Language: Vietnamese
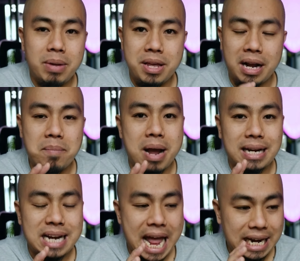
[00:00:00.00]
Bây giờ các
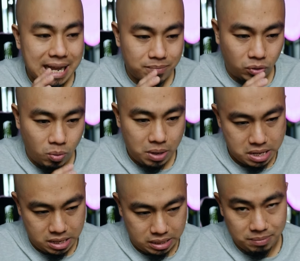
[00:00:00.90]
bạn đang làm tốt cái
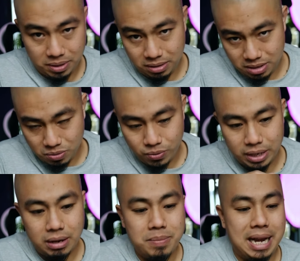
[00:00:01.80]
gì thì mình cứ giữ
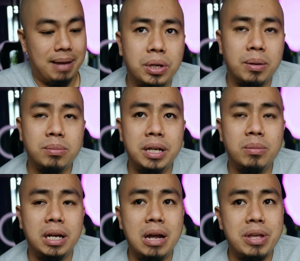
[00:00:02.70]
nguyên đó mình làm. Làm công ty không
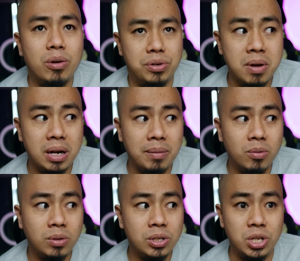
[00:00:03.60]
thể nào giàu được, mà làm công
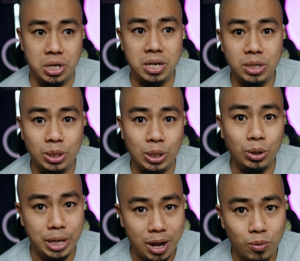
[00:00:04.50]
ty xịn á thì có
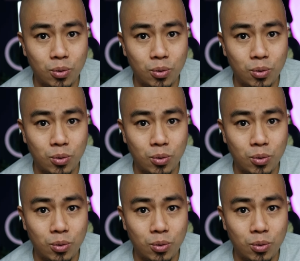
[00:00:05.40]
thể giàu.